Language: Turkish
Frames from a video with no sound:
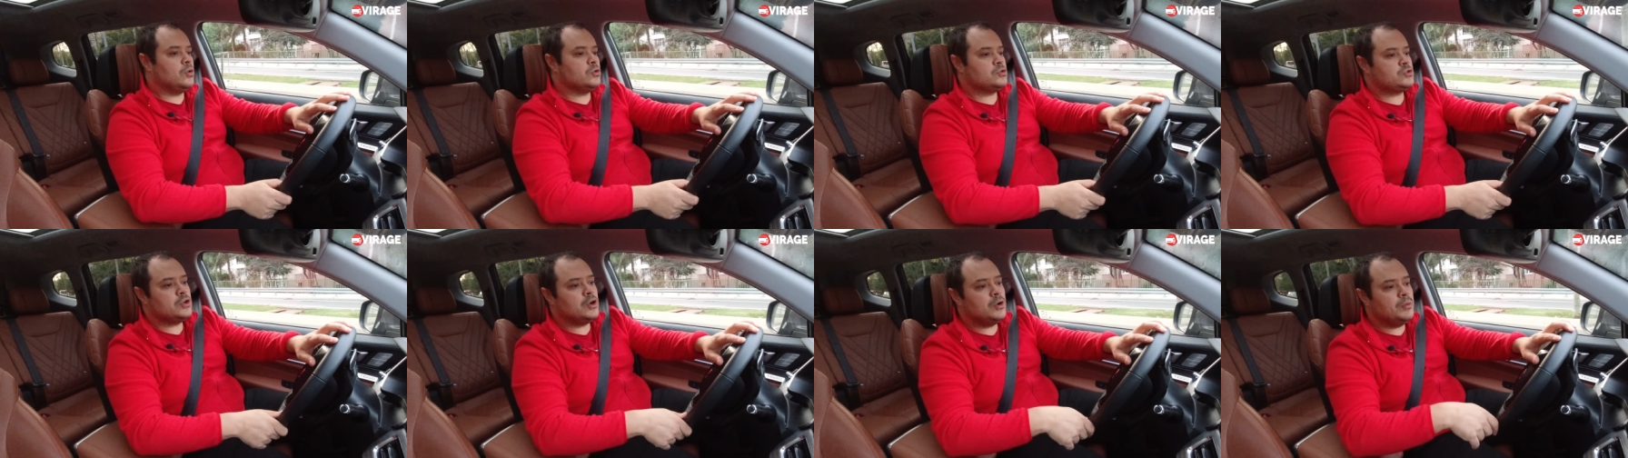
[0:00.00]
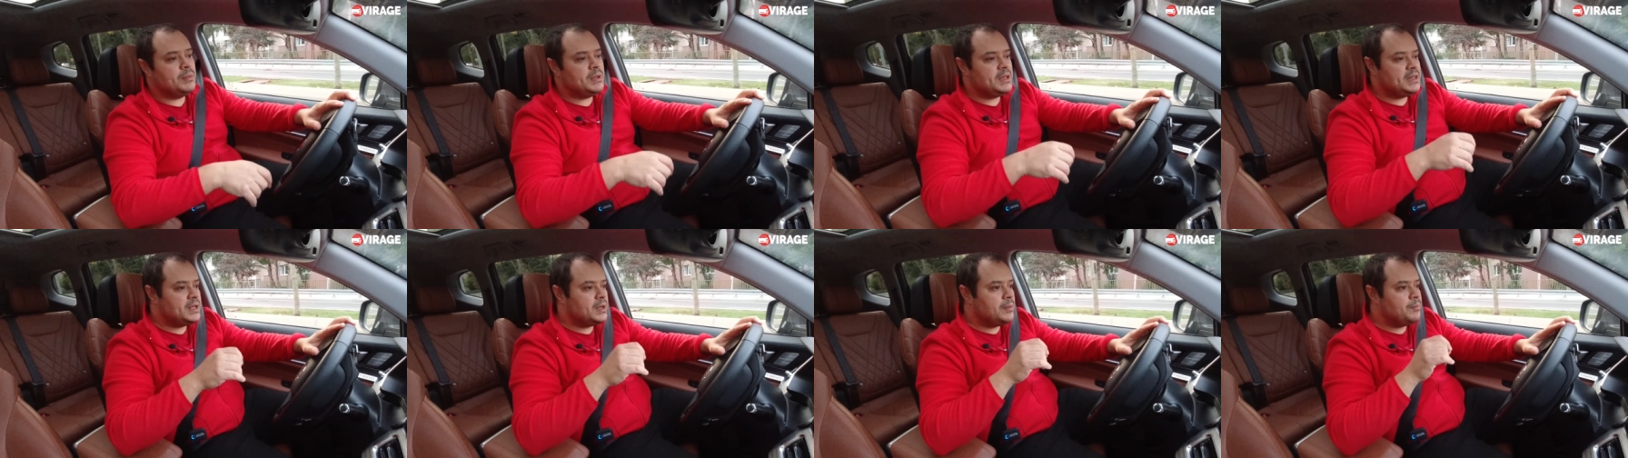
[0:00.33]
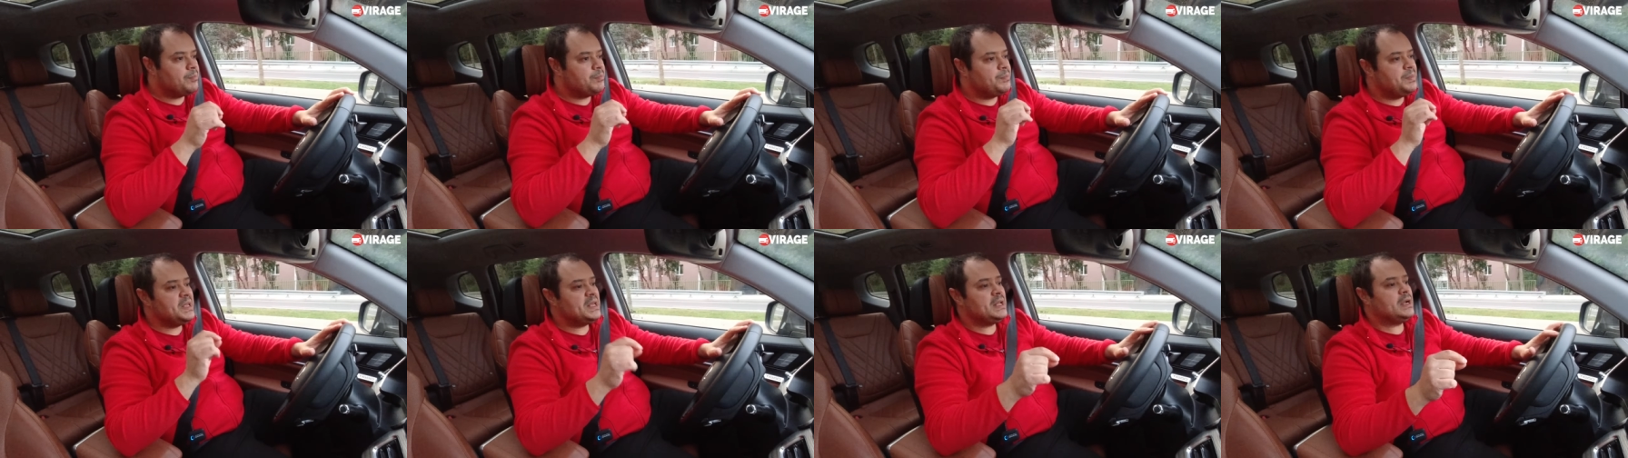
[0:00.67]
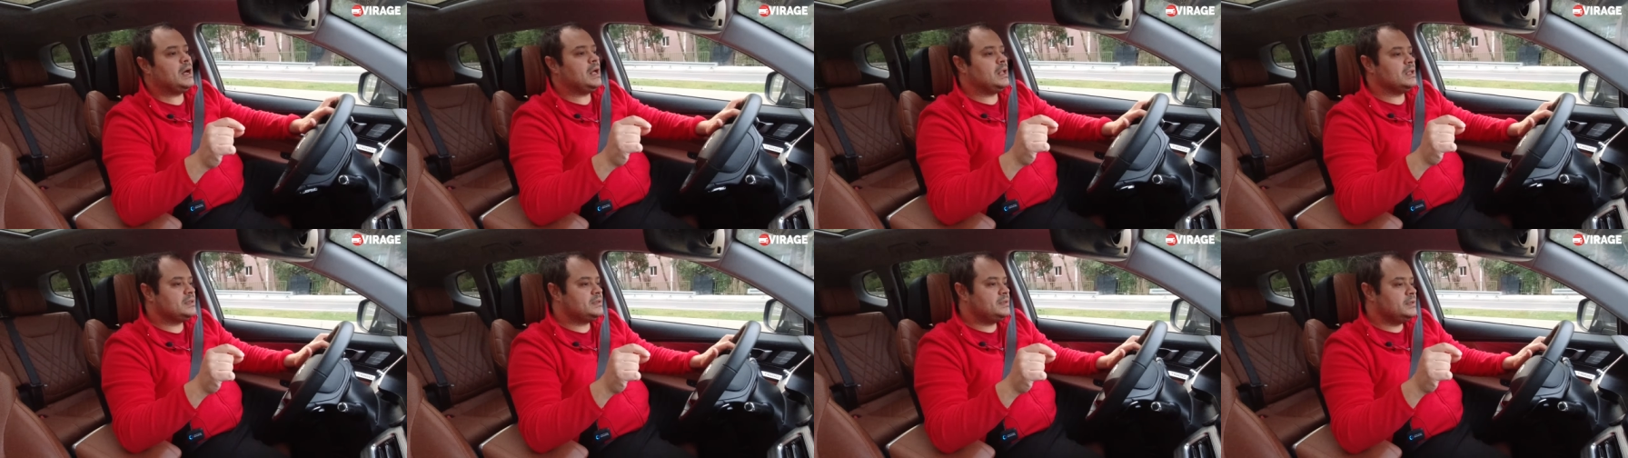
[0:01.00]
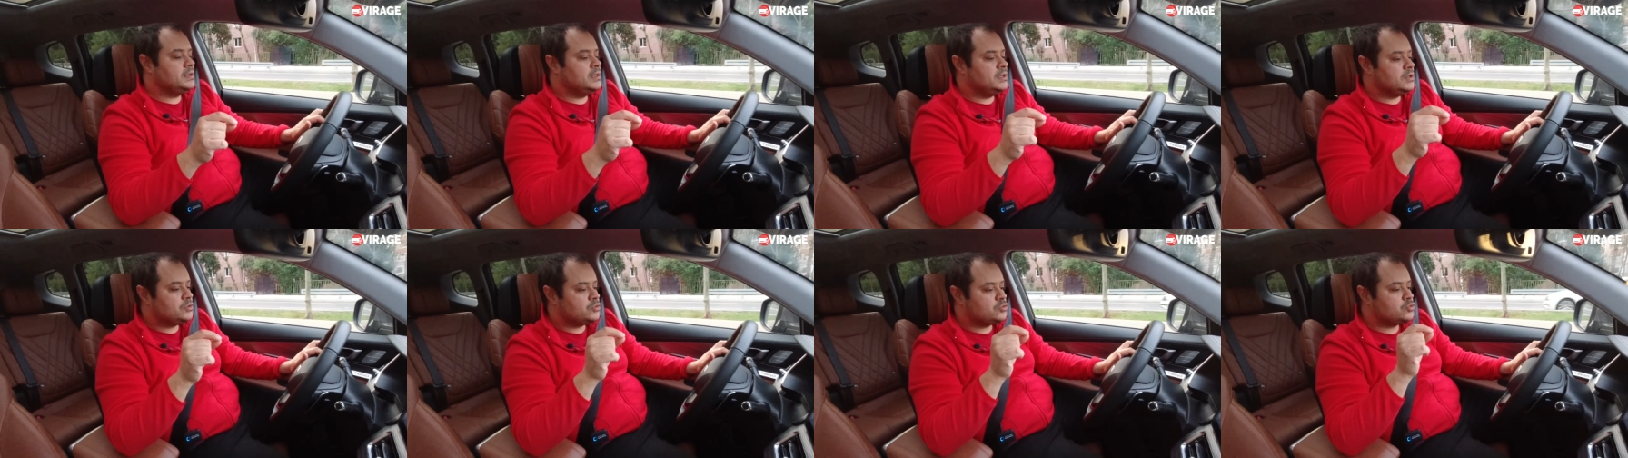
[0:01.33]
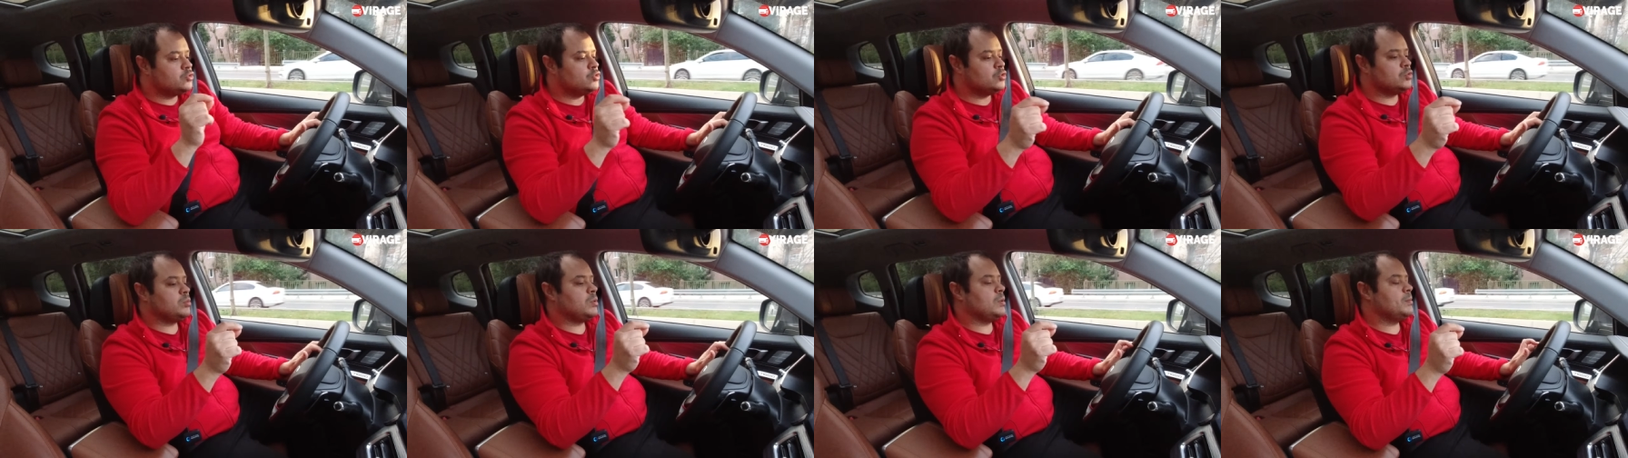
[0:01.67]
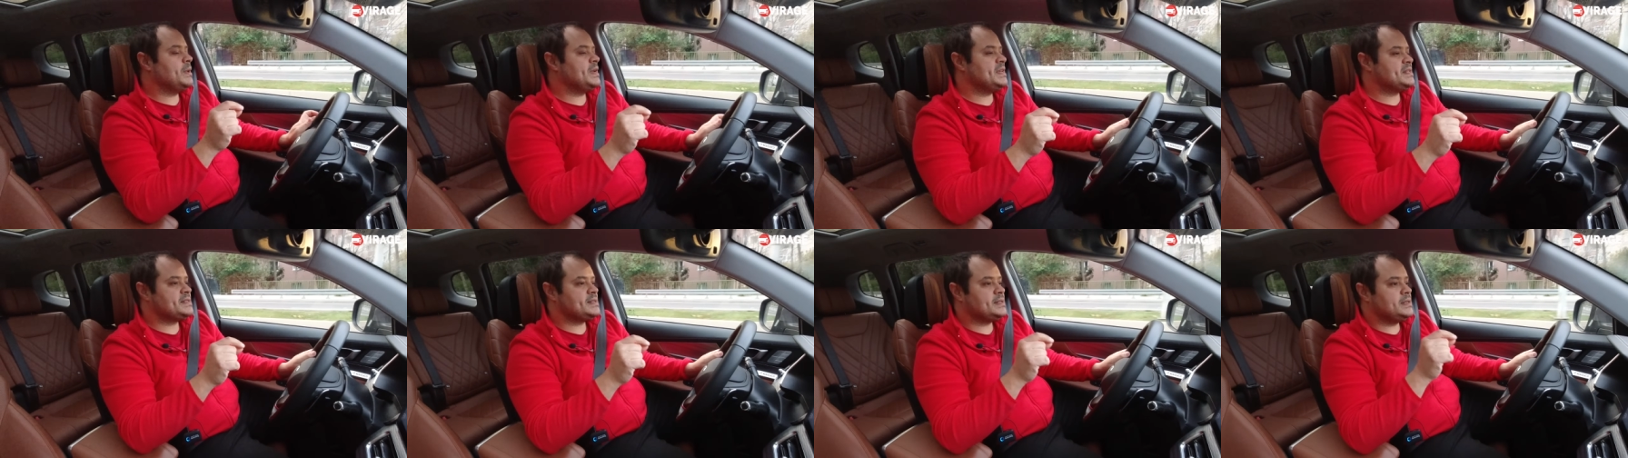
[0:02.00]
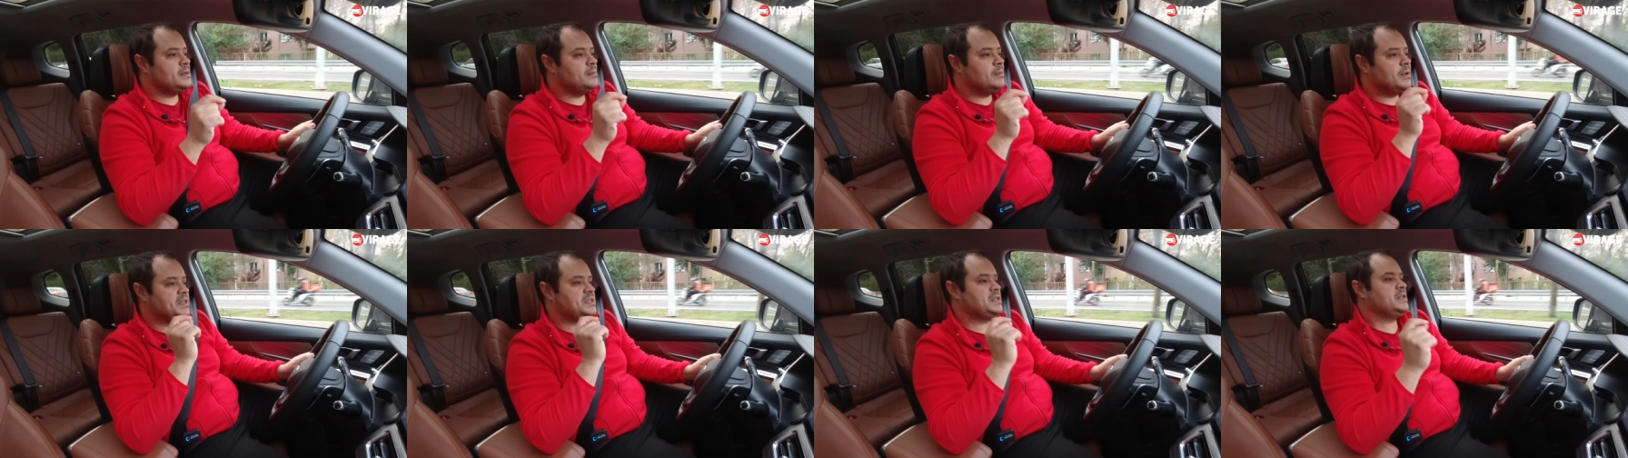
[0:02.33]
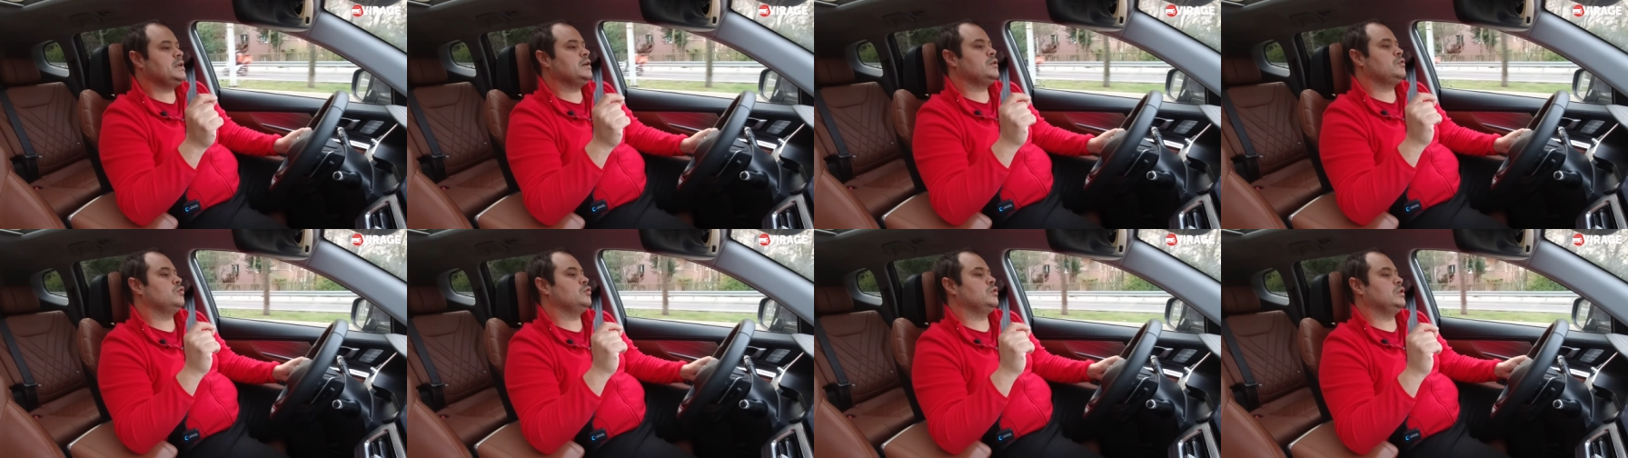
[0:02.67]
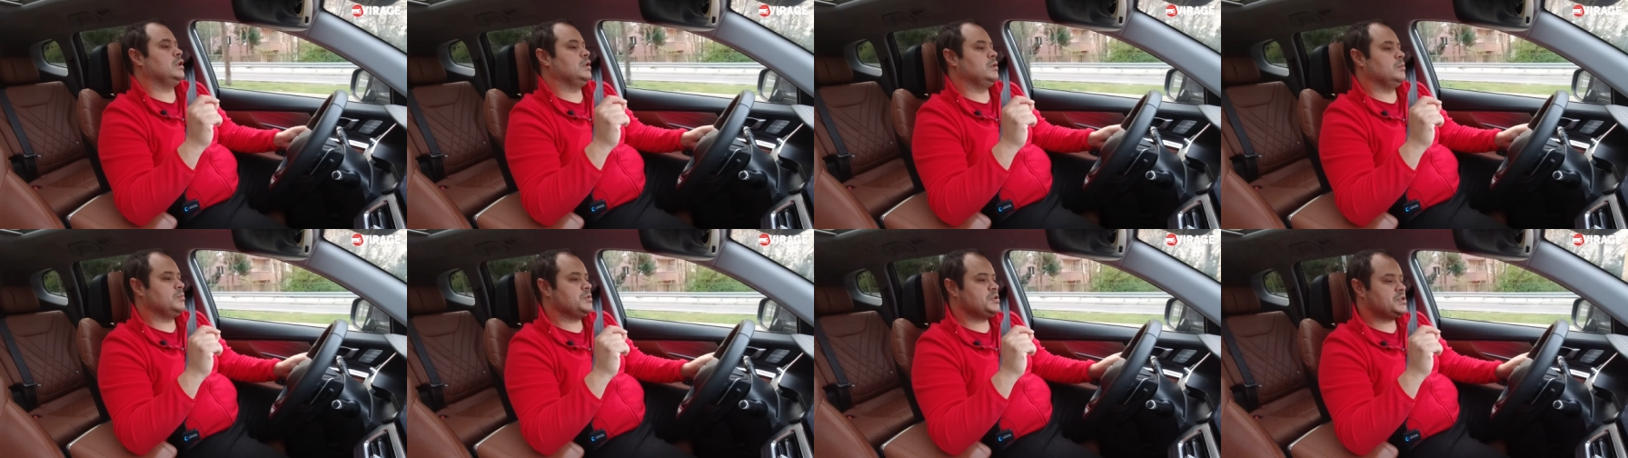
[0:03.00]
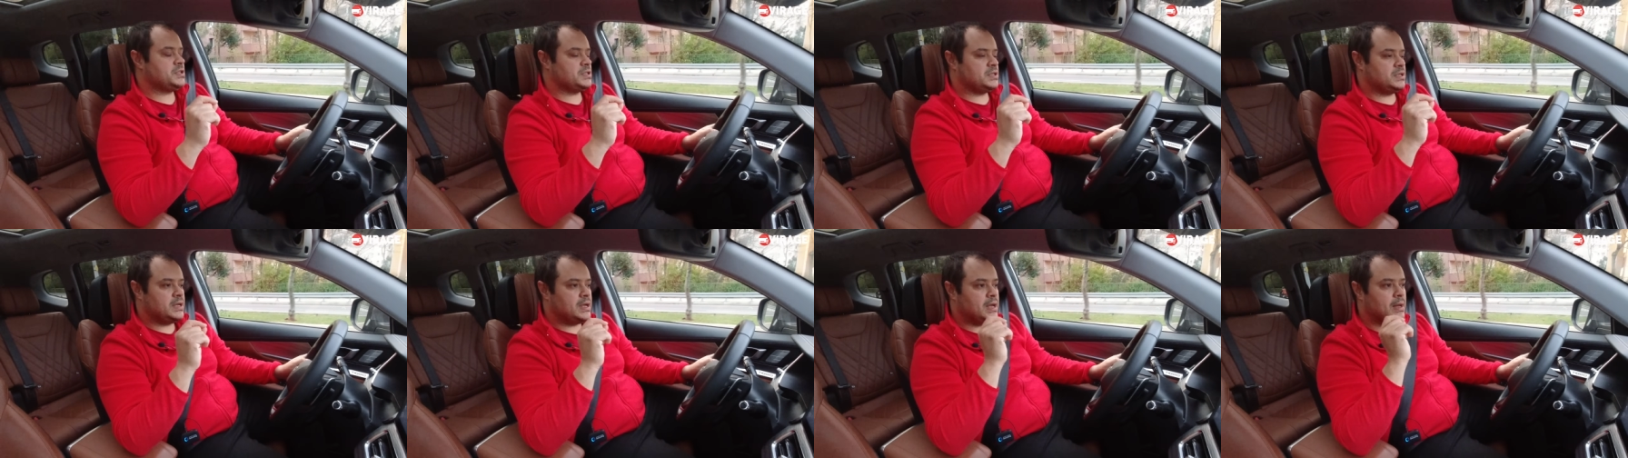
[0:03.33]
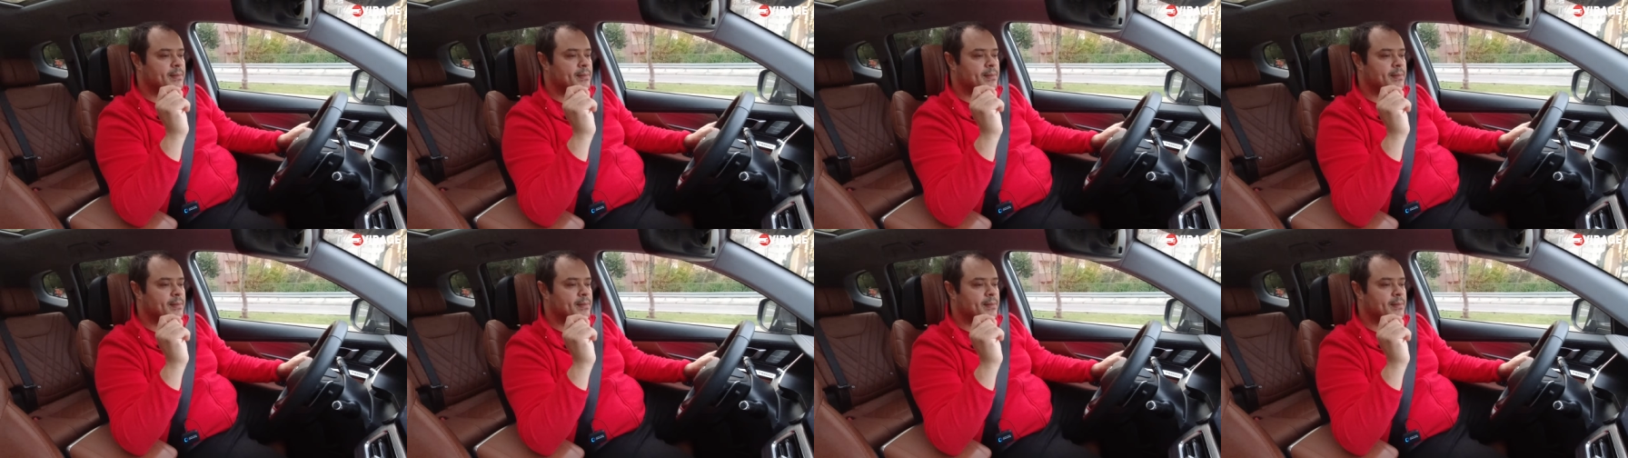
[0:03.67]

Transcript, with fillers: Otomobilde 1.6 turbo benzinli makine kullanılmış.